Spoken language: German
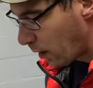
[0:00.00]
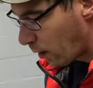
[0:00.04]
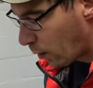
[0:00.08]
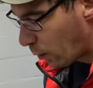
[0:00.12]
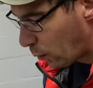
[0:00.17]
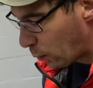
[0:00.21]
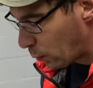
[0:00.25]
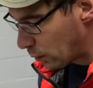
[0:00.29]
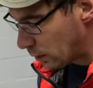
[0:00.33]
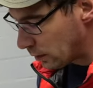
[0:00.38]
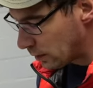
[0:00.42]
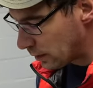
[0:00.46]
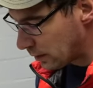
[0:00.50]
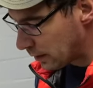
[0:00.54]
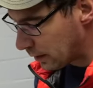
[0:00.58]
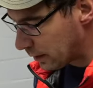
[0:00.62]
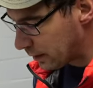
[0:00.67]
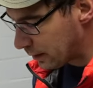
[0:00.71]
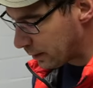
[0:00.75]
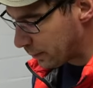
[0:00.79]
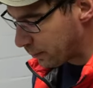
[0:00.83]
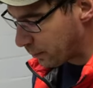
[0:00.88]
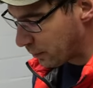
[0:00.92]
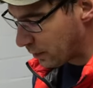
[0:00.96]
und
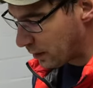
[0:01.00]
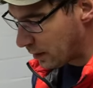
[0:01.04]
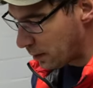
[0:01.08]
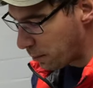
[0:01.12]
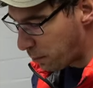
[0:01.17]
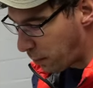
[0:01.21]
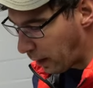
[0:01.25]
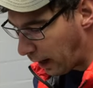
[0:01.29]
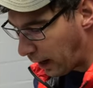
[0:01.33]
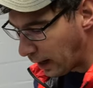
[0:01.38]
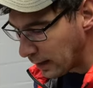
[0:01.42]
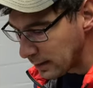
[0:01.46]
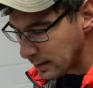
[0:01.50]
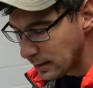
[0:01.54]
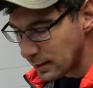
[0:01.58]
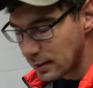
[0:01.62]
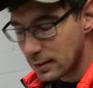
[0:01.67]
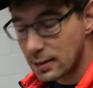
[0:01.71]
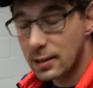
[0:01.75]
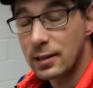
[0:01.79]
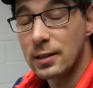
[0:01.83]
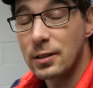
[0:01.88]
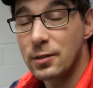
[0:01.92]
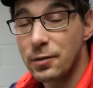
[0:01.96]
ähm, die
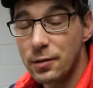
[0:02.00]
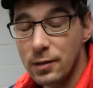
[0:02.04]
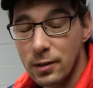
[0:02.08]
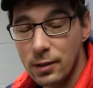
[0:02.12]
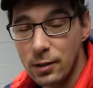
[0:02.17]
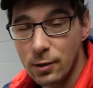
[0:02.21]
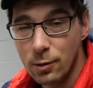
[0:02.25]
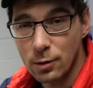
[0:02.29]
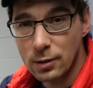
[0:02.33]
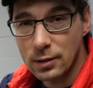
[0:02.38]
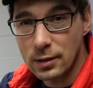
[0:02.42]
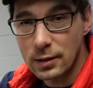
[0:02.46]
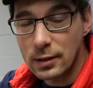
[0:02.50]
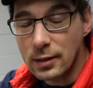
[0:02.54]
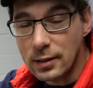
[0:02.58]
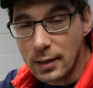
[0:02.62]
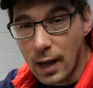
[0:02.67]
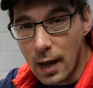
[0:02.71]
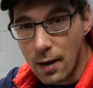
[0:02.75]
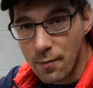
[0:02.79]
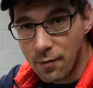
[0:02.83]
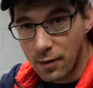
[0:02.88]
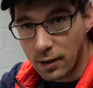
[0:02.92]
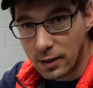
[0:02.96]
Basis des Videos ist
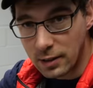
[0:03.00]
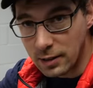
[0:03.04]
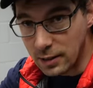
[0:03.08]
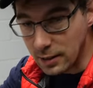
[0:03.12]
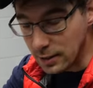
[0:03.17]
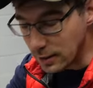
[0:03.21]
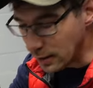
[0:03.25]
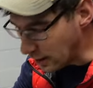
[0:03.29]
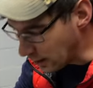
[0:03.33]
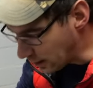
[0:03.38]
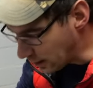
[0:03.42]
einfach diese